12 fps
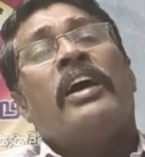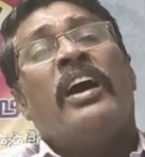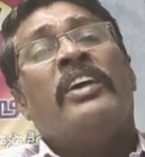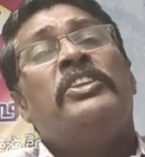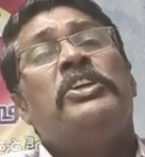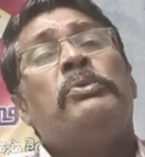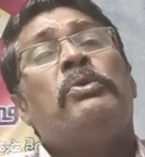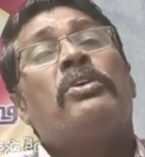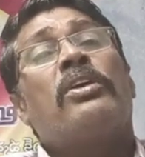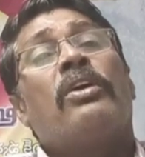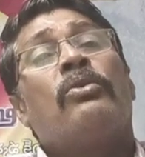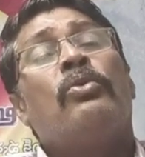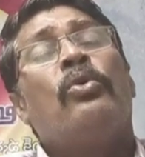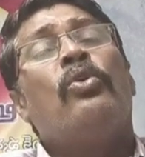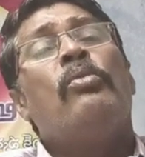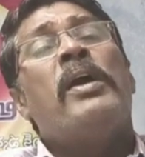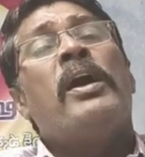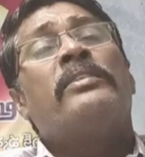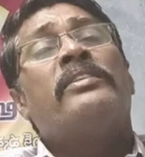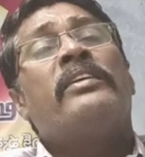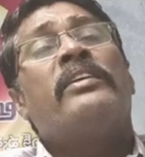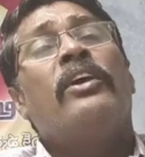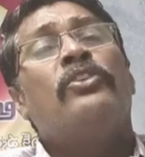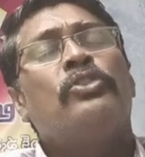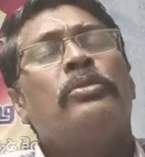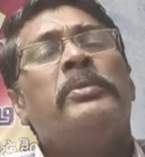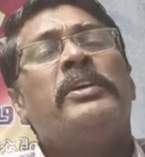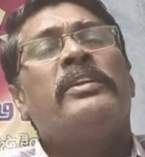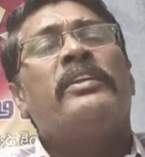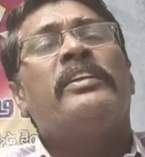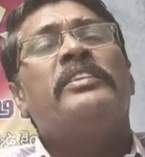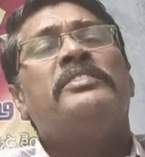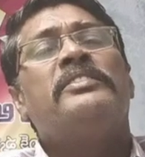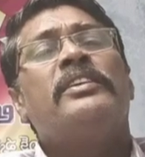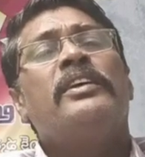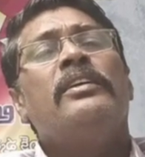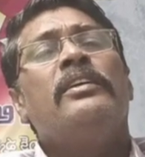అదే ఒక గోమాత గట్టు మీద నడిస్తే